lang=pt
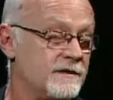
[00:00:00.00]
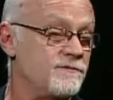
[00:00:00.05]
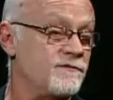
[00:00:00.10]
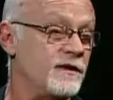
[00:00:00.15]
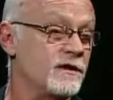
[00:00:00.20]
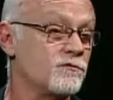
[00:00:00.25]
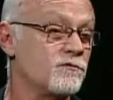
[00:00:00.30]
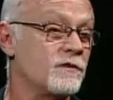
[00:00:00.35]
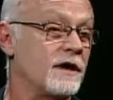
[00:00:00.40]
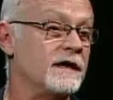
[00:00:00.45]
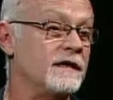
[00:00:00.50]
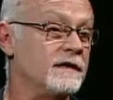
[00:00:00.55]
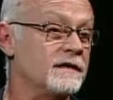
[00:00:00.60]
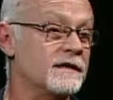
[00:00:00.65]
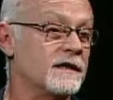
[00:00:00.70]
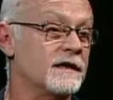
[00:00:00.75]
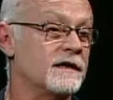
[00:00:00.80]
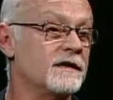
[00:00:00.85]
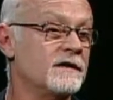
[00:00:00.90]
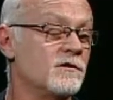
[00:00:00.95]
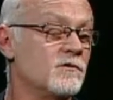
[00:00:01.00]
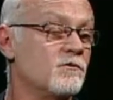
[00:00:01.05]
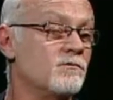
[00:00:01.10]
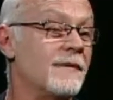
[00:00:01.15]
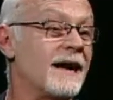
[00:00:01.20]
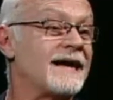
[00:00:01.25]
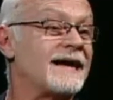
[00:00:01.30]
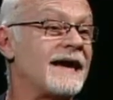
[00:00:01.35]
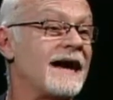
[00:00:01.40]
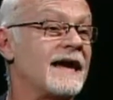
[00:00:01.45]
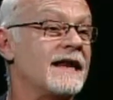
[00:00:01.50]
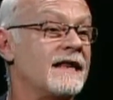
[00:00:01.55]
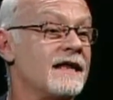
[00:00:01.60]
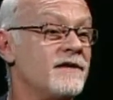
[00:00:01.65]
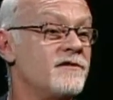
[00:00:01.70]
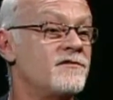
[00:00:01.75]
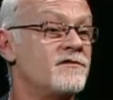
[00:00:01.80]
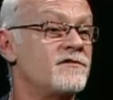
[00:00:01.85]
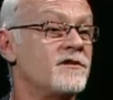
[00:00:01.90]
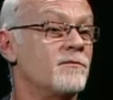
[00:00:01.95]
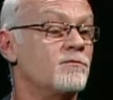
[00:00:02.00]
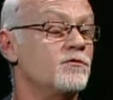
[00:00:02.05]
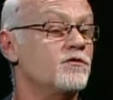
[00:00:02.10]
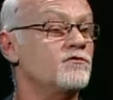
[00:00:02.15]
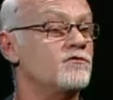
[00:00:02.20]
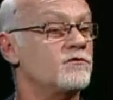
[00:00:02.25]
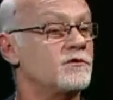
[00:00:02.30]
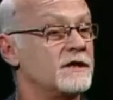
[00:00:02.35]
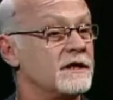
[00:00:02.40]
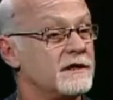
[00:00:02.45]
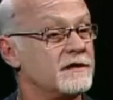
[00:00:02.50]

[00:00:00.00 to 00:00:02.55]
e vendo ainda uma carência muito